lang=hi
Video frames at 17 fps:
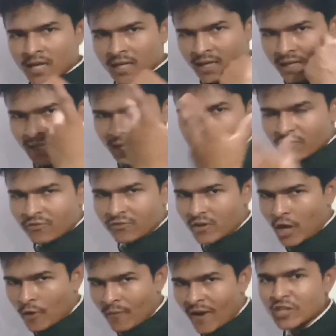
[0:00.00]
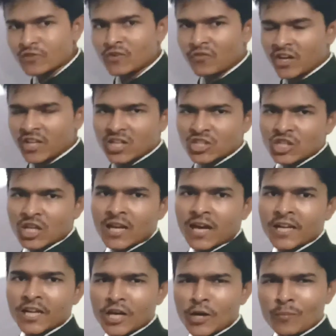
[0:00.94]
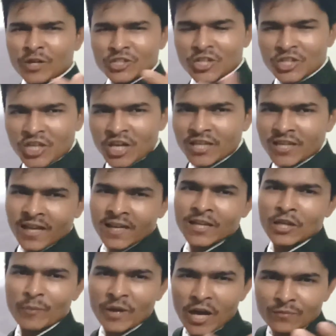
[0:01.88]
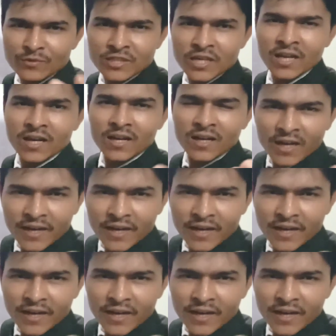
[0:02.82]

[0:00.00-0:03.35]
अलग अलग आवाज़ में वेरिएशन लाने का मकसद यही है कि मैं आपसे